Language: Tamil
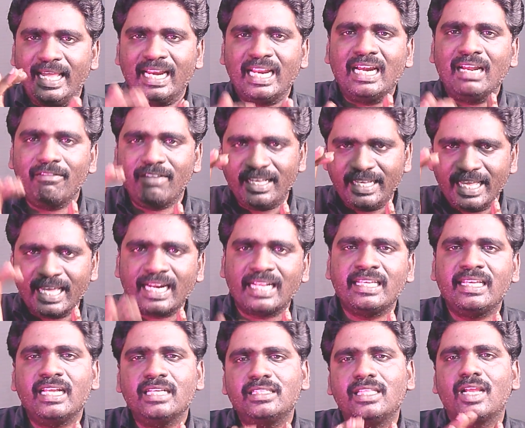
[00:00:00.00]
ஏற்கனவே
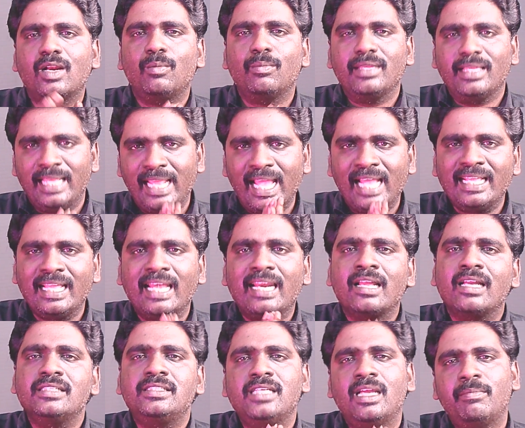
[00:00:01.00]
இறங்கிய தரம் ஏன்
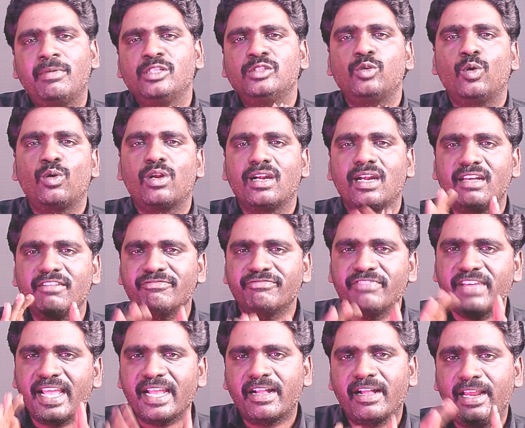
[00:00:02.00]
இறங்குச்சு அப்படின்னு சொல்றேன்னா
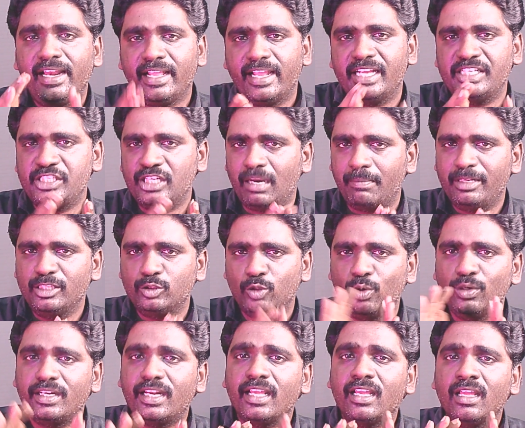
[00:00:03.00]
ஃபேக் அலிகேஷன்
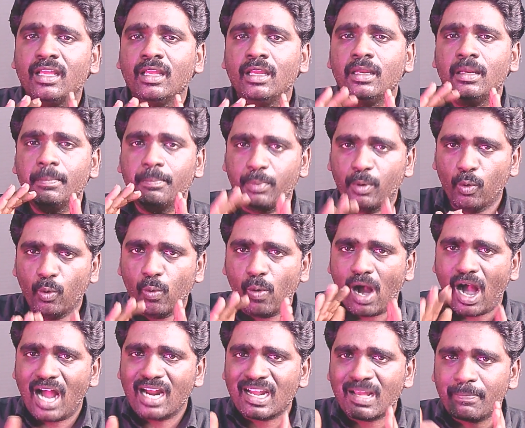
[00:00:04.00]
அப்படின்னு சொல்லிட்டு
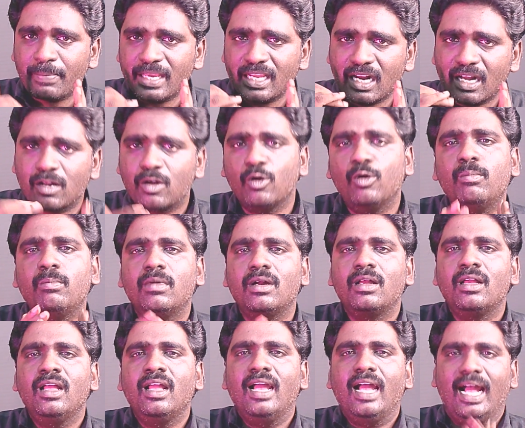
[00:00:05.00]
ப்ரூவ் ஆன பிறகும்
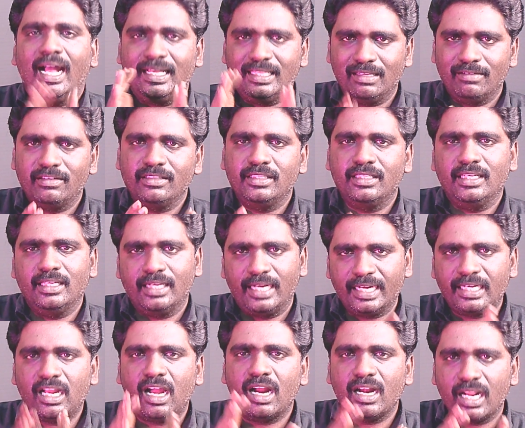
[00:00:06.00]
அதை வந்து
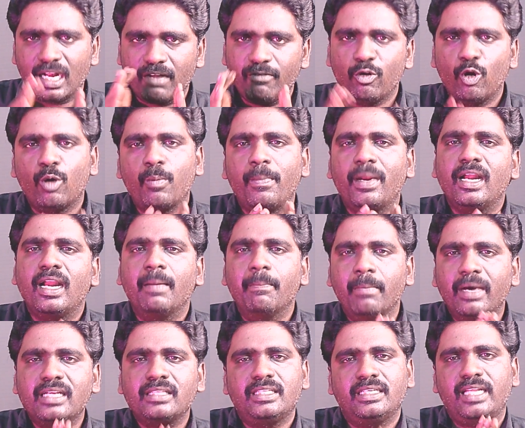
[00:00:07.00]
ரெட் கார்டை ரிவோக் பண்ண
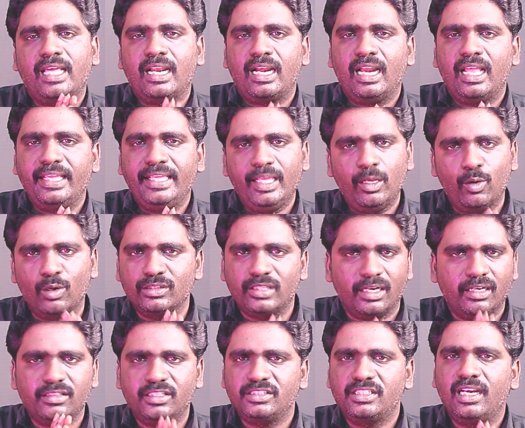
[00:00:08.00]
மறுத்துட்டார்ல ஈகோ
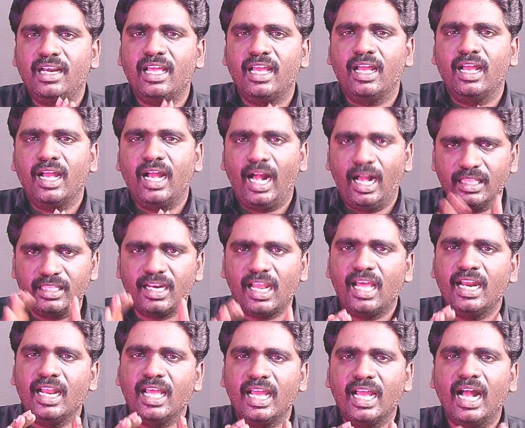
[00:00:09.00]
தடுத்துச்சுல
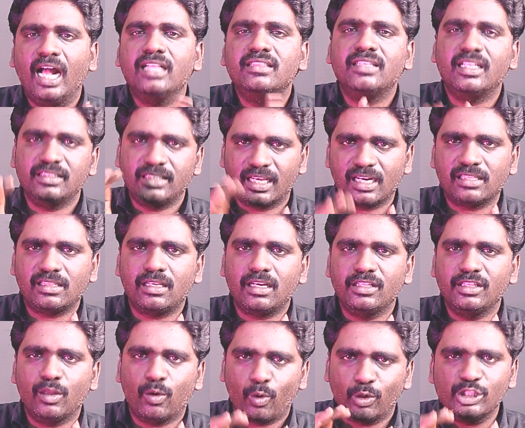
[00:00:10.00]
அதனால அந்த
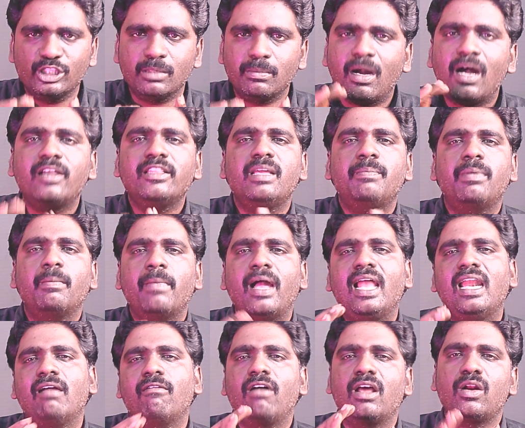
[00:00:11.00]
தரத்துலேருந்து கொஞ்சமாவது இப்போ
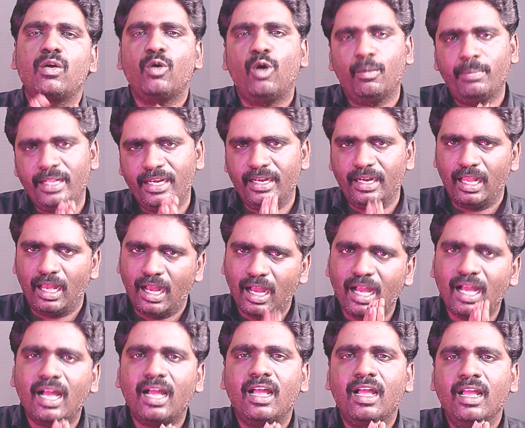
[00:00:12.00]
மேலே வரணும்
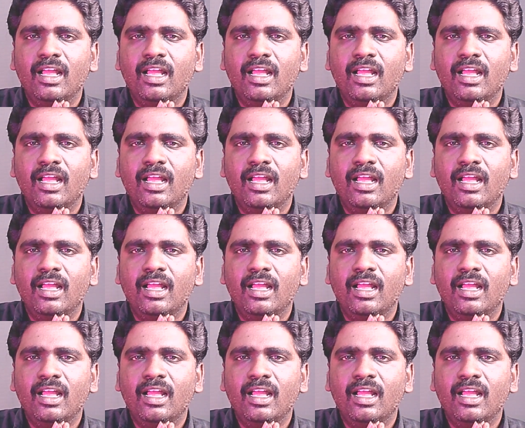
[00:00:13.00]
அப்படின்னா